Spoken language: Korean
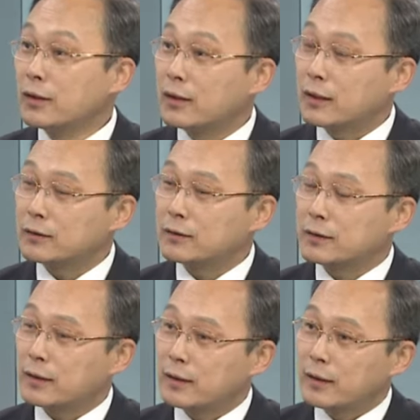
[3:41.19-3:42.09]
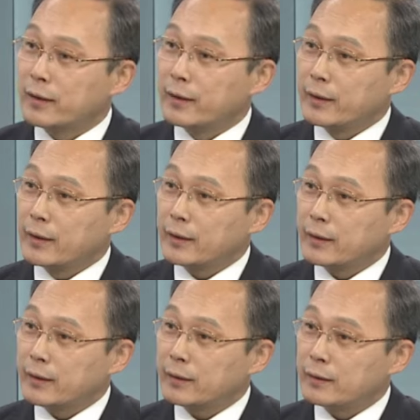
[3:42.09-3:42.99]
그래서 음. 이제
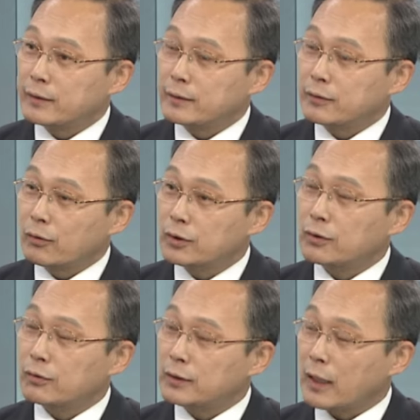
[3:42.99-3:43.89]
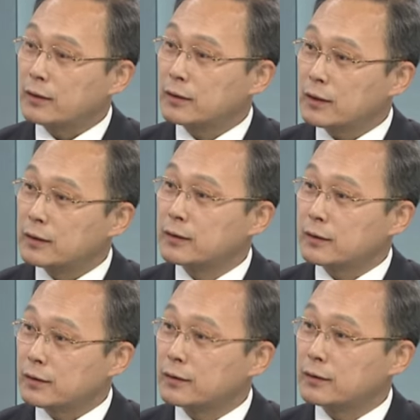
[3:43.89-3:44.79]
어, 그런 공식적으로 자격이 있는
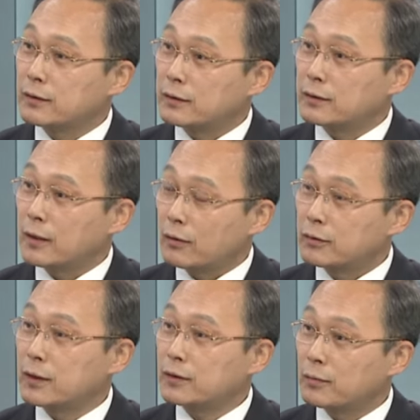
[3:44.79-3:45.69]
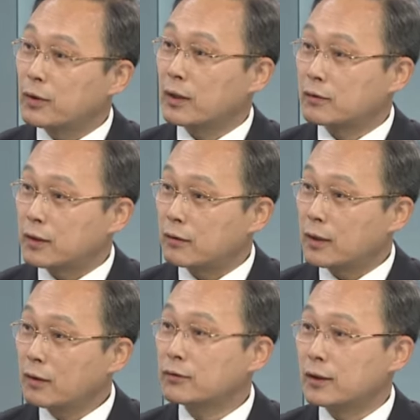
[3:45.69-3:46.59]
어떤 그런 간호사를 전문 간호사라고
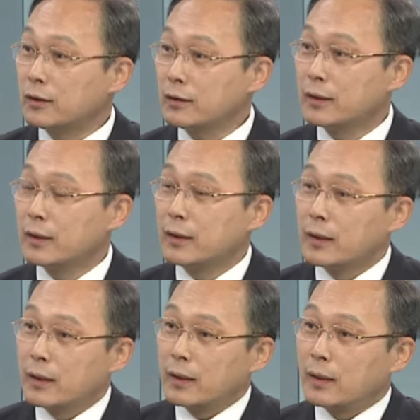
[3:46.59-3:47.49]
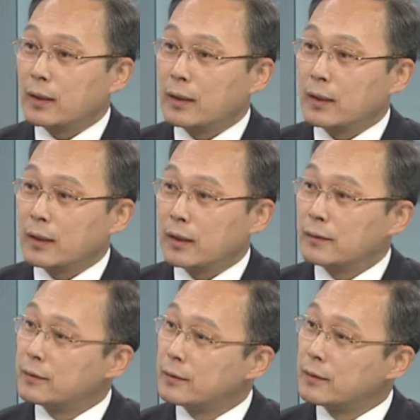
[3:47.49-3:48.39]
하고요. 예. 뭐 예를 아. 들면
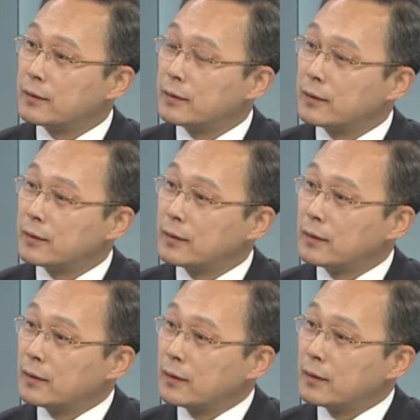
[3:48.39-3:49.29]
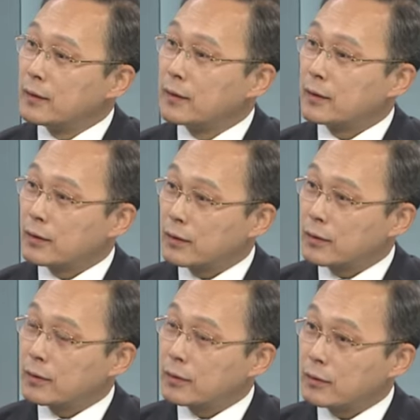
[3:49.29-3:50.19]
뭐 마취 전문 간호사라든지 뭐
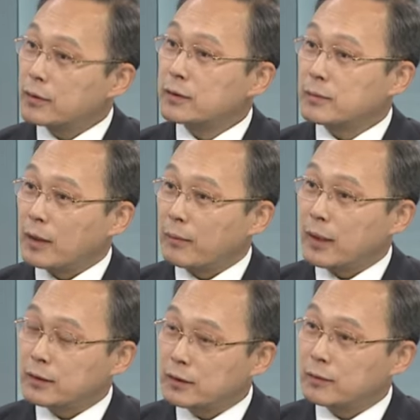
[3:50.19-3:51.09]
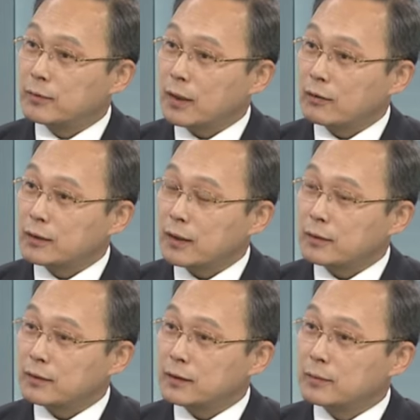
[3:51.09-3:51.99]
이런 거를 그렇습니다. 마취 전문
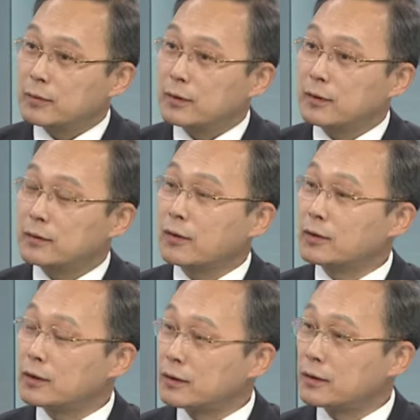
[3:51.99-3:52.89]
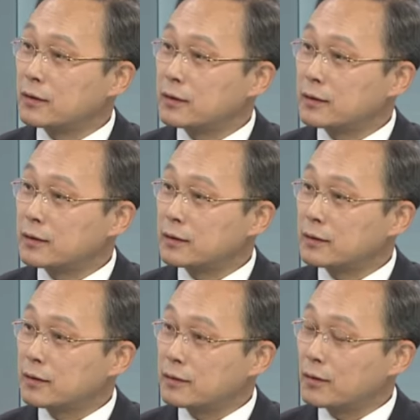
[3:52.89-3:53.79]
간호사라든지 뭐 정신
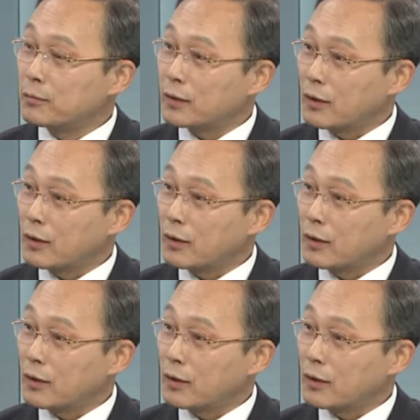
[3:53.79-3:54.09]
전문 음.